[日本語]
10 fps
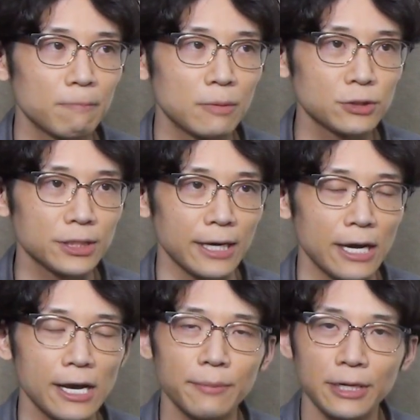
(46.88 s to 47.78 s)
もしね
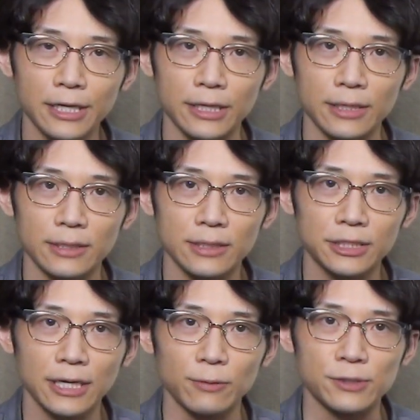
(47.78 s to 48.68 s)
早めに
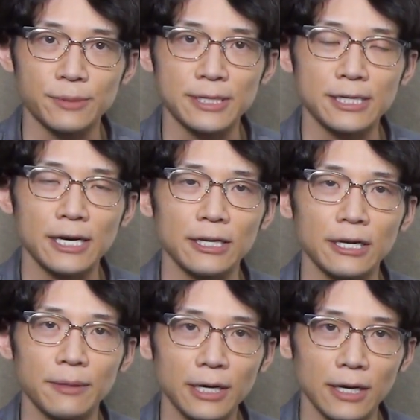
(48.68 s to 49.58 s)
試験を済ませたいな
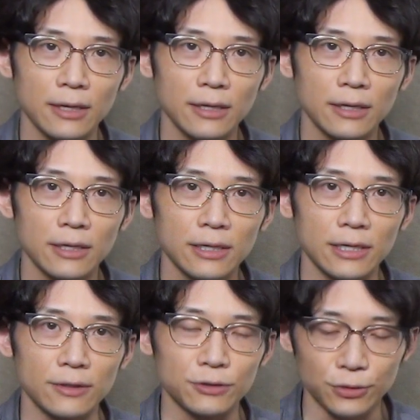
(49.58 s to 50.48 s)
らば、
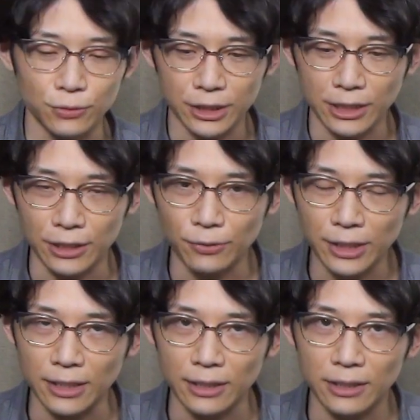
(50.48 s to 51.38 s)
えっと、集合時間よ
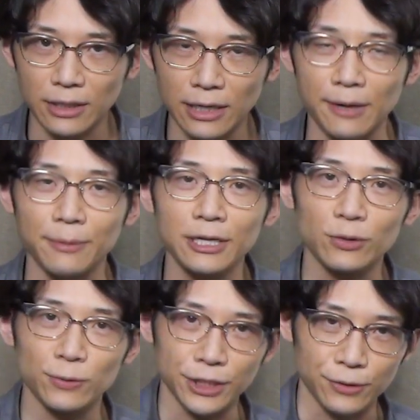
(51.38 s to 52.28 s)
り早めに
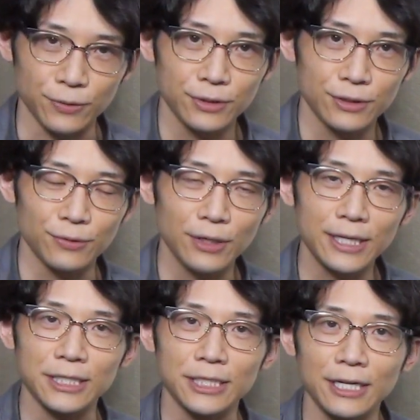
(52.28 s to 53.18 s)
到着するのが
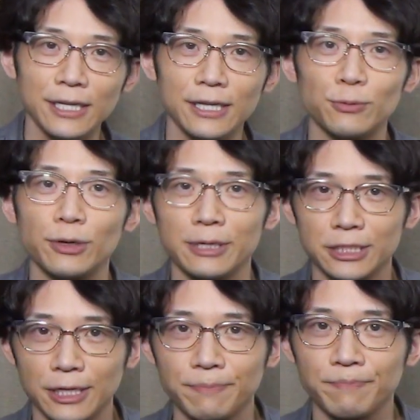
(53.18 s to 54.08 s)
大事かなって思いま
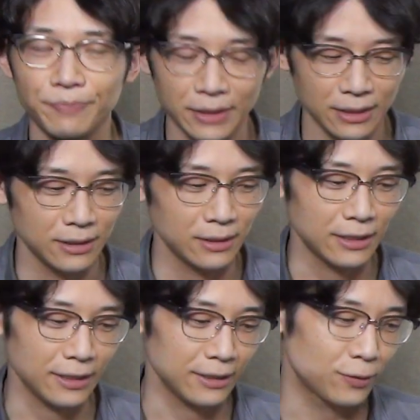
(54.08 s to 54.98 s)
した。
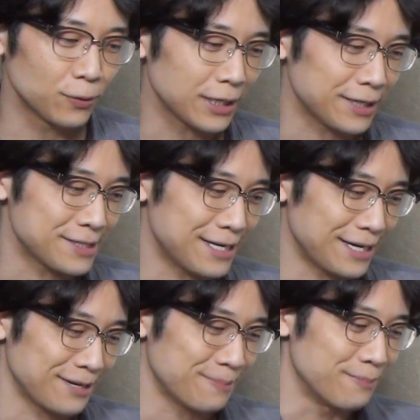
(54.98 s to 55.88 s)
はい、で今回です
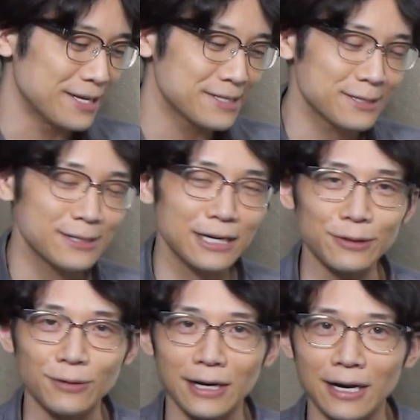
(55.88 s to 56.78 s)
ね面接
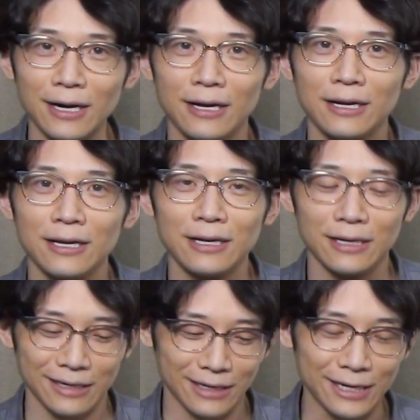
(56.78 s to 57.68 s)
カードが
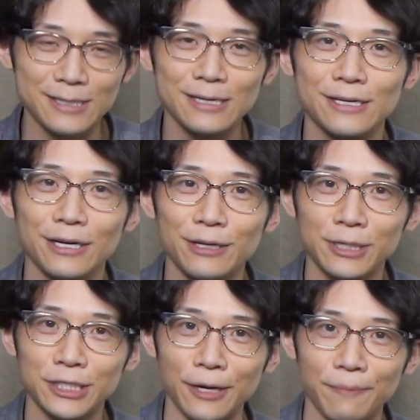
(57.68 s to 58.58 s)
改善されて
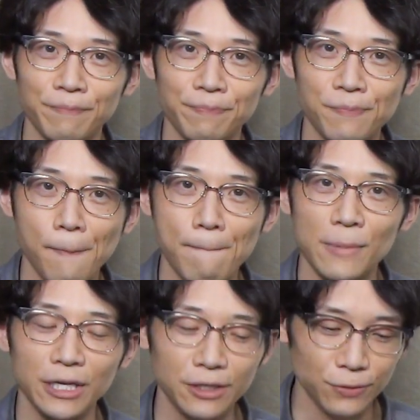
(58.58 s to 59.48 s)
ました。
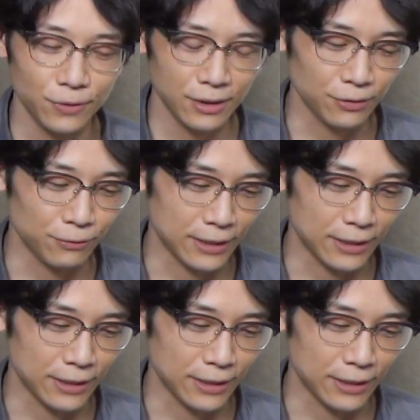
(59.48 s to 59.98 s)
まあ、1級っていうの